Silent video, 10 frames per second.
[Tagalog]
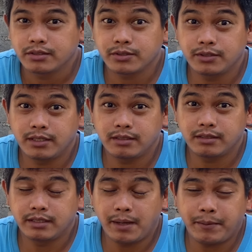So,
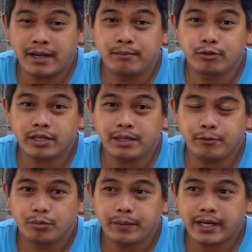napakamura na
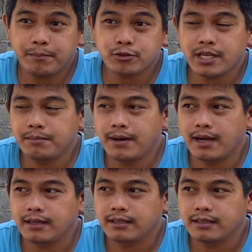kumpara po sa iba.